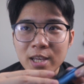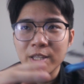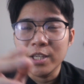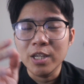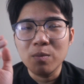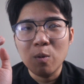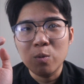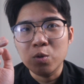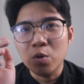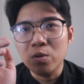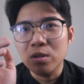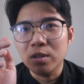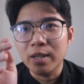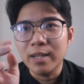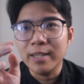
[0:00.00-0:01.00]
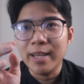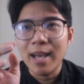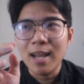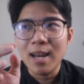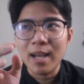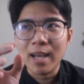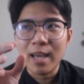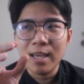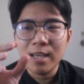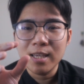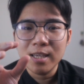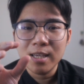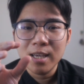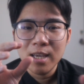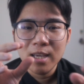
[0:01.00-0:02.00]
chỉ có một số người đánh giá là
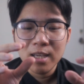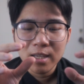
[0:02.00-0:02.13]
cái